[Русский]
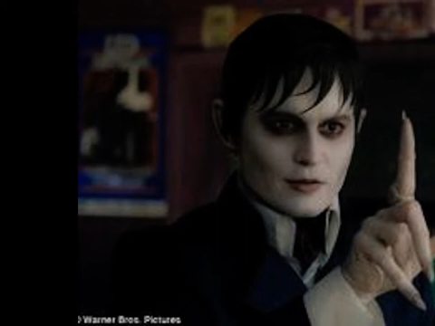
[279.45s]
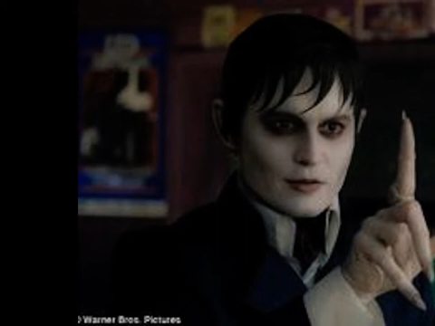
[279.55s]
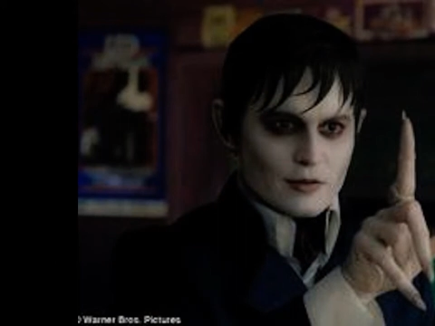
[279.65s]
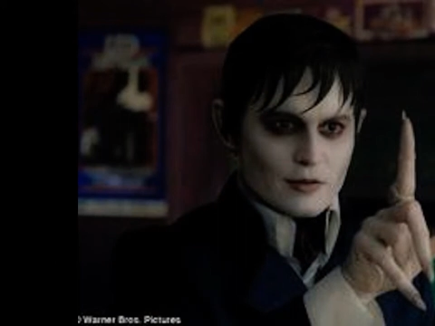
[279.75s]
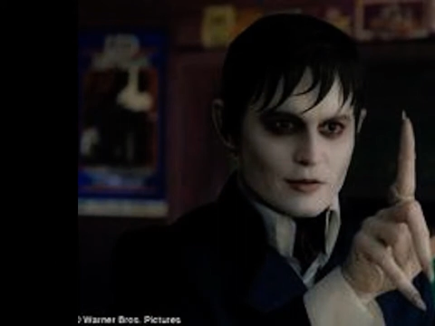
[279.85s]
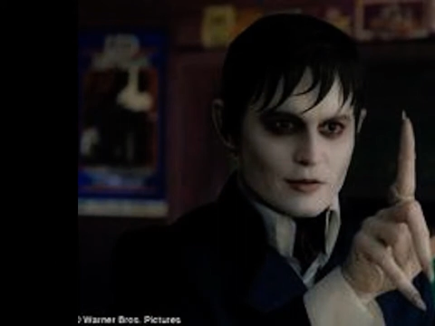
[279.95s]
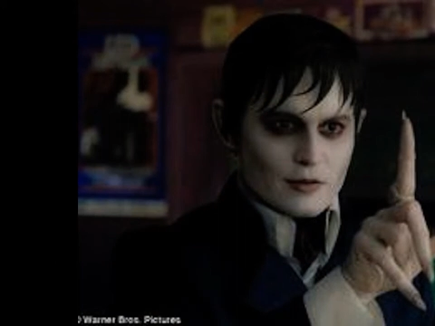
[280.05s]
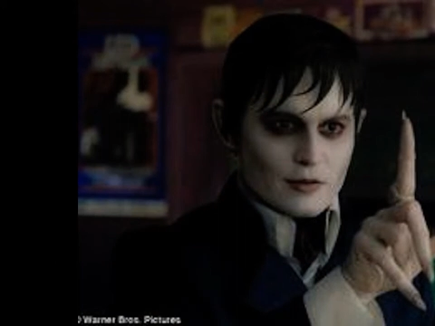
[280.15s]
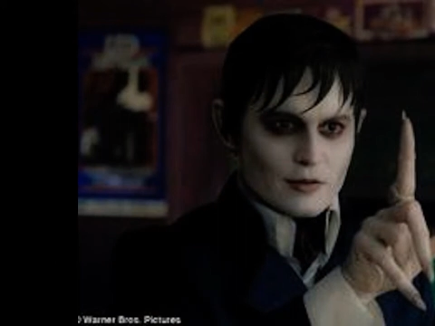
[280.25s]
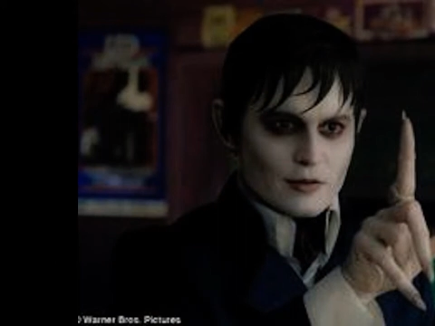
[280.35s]
чтобы
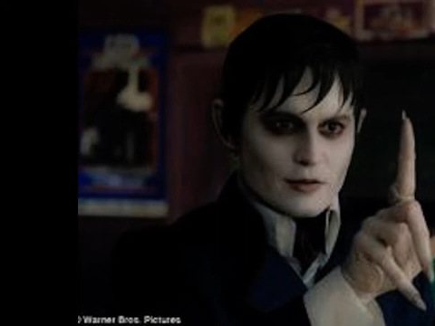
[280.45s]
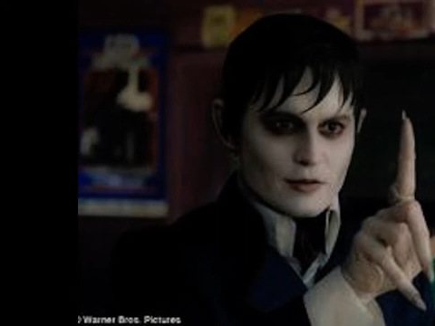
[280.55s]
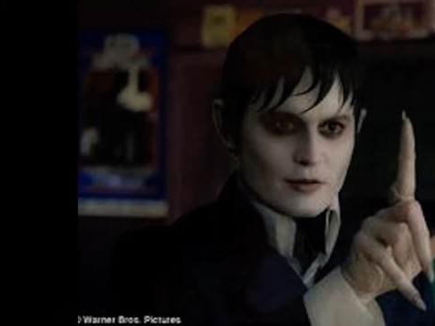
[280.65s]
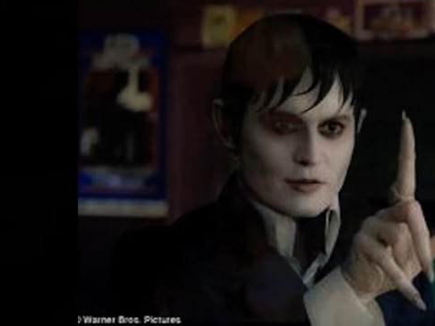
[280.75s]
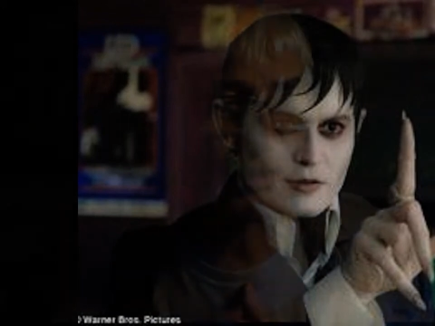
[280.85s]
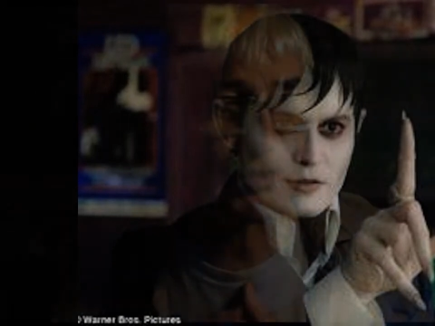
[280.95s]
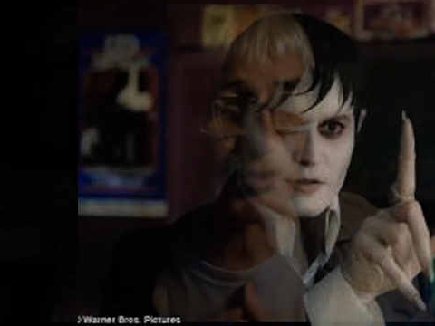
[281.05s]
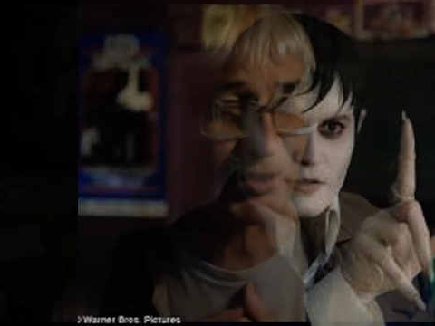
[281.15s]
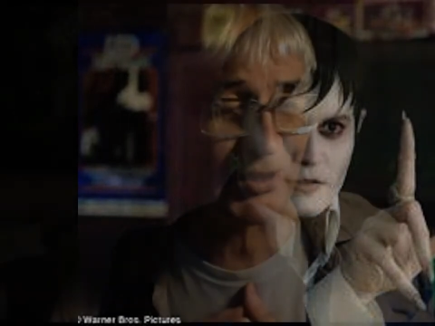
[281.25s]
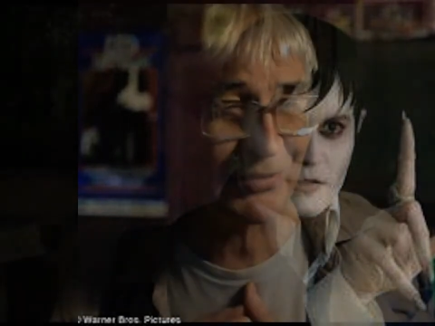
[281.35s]
обезопасить
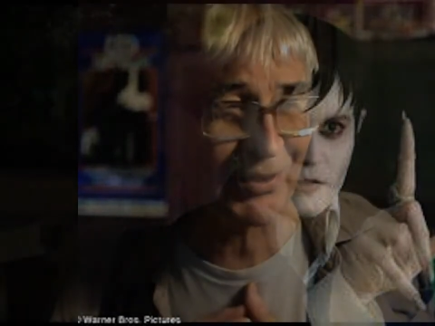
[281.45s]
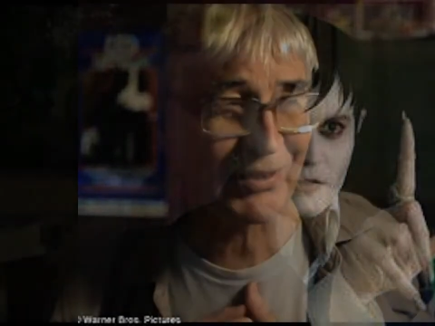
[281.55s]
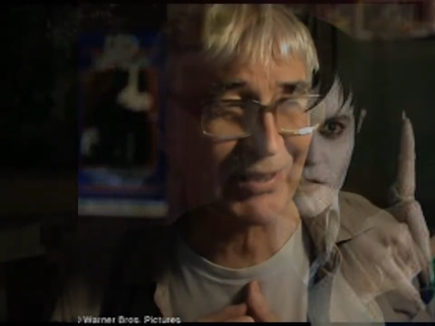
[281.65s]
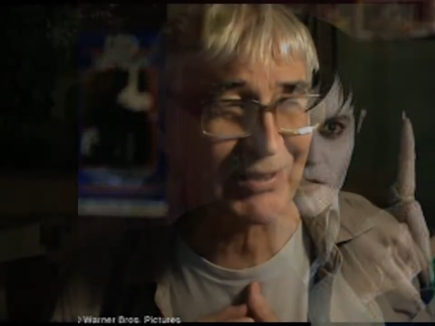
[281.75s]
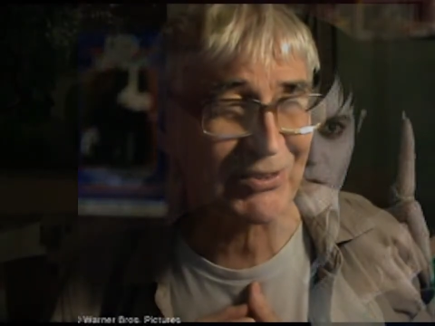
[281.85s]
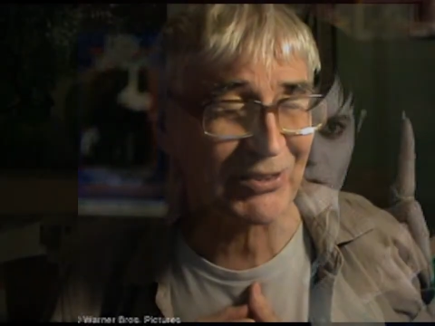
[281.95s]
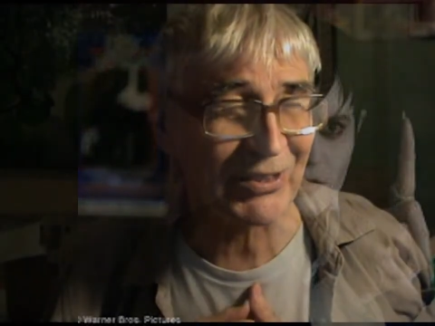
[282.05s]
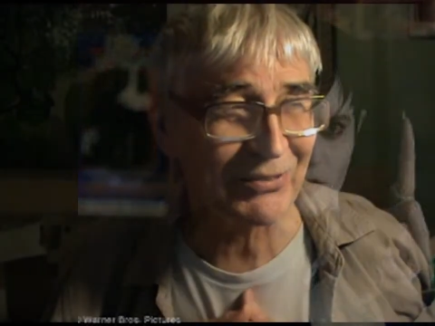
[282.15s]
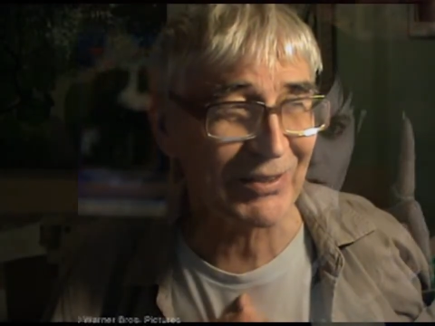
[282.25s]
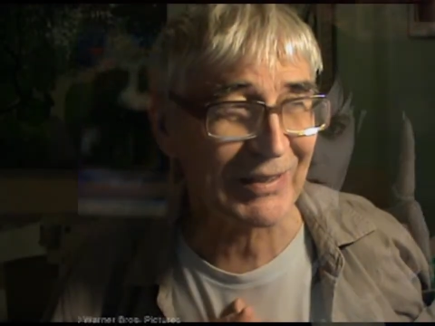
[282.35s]
человека от
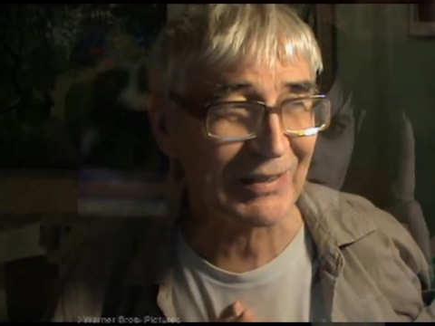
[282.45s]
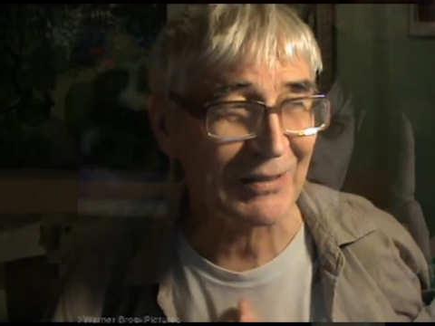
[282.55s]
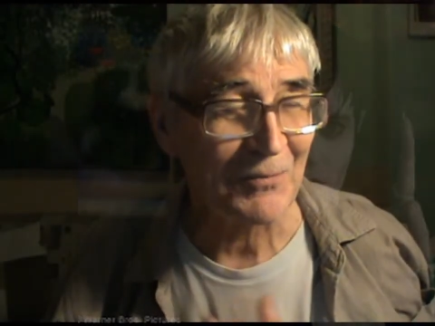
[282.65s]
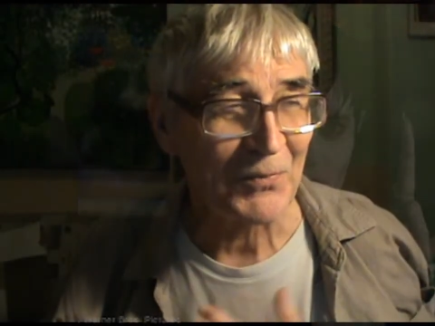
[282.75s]
человека,